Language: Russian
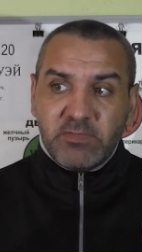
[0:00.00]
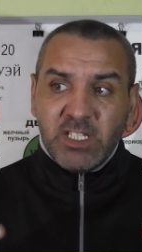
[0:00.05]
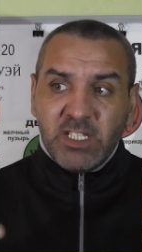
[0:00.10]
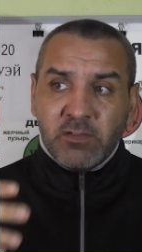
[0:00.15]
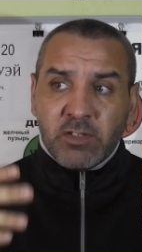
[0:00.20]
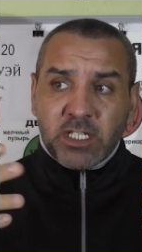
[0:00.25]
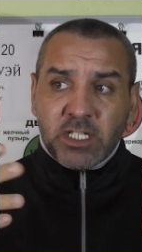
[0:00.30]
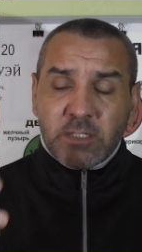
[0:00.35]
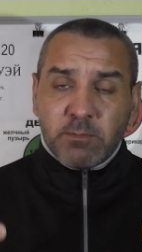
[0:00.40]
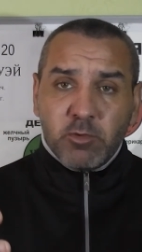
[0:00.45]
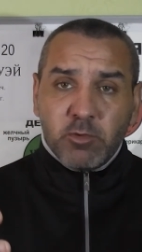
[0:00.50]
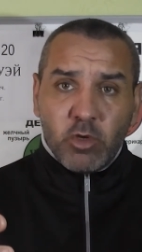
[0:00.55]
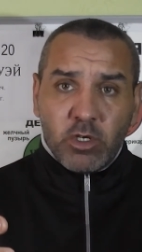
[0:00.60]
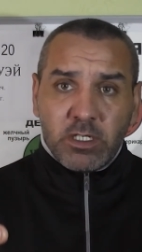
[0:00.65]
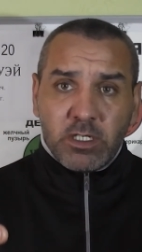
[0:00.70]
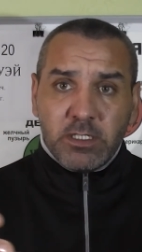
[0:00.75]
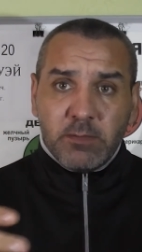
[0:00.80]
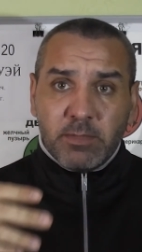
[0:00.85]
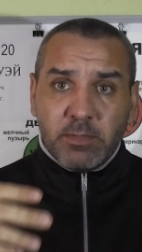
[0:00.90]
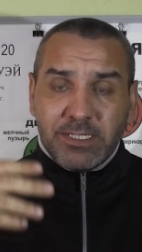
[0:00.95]

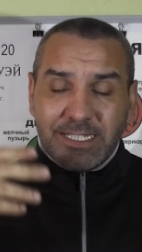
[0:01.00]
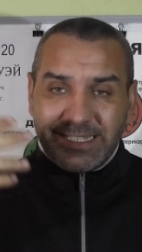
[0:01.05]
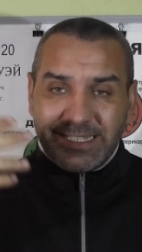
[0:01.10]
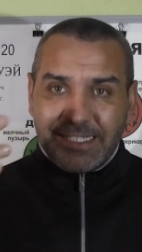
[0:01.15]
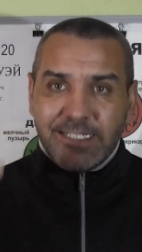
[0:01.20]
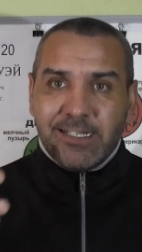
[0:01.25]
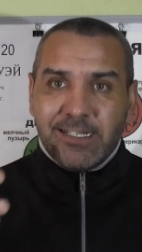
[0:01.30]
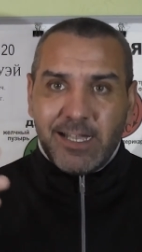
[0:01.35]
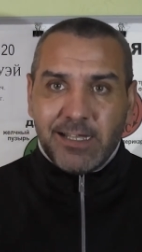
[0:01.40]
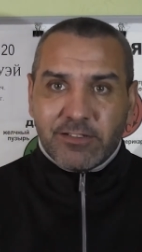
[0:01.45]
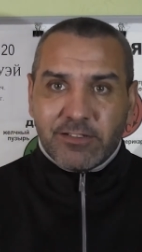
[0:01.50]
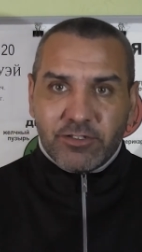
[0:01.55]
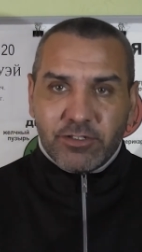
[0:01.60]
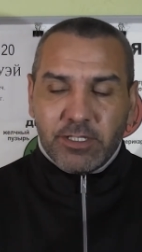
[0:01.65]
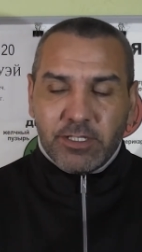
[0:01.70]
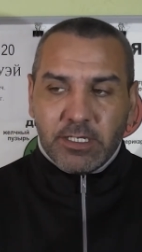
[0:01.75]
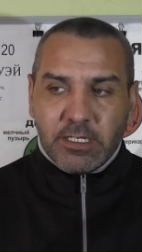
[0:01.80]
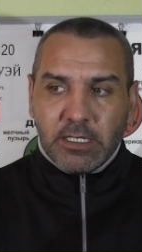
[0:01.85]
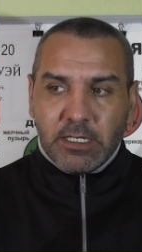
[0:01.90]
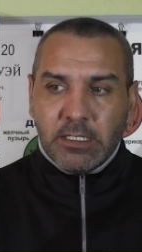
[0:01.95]
врасплох, либо настигает
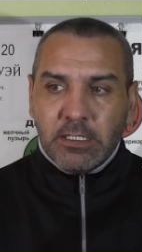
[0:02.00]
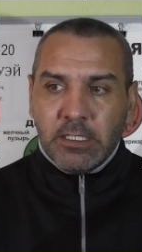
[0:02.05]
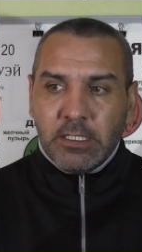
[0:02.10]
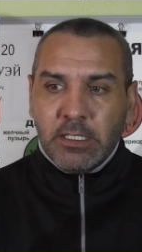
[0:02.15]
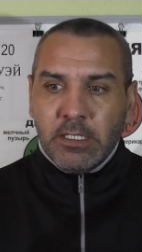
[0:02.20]
человека,